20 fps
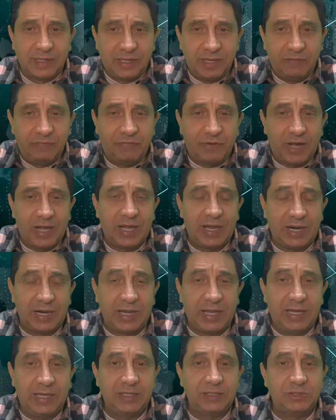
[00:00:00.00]
que vai
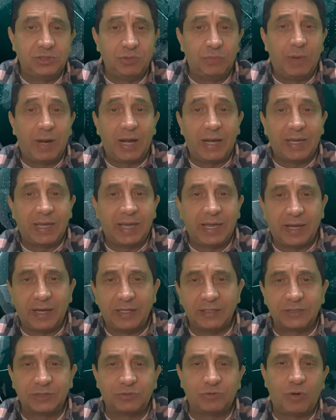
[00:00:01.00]
além de uma
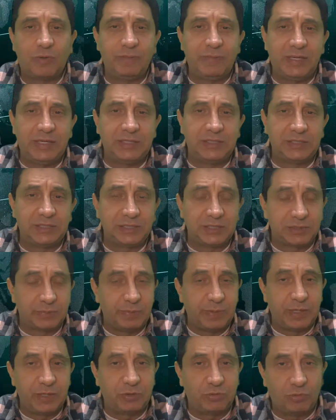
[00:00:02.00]
guerra somente
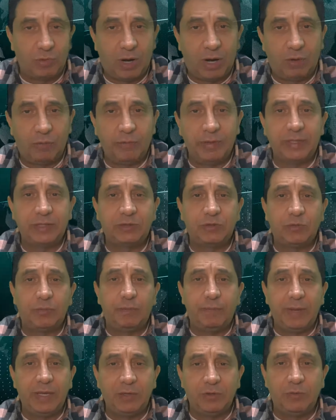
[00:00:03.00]
espiritual entre o
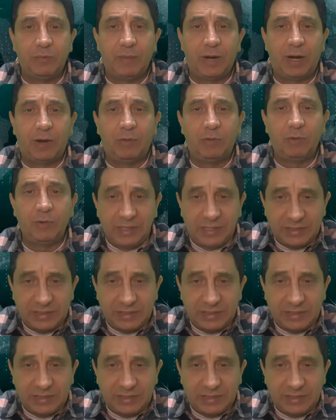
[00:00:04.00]
bem e o mal.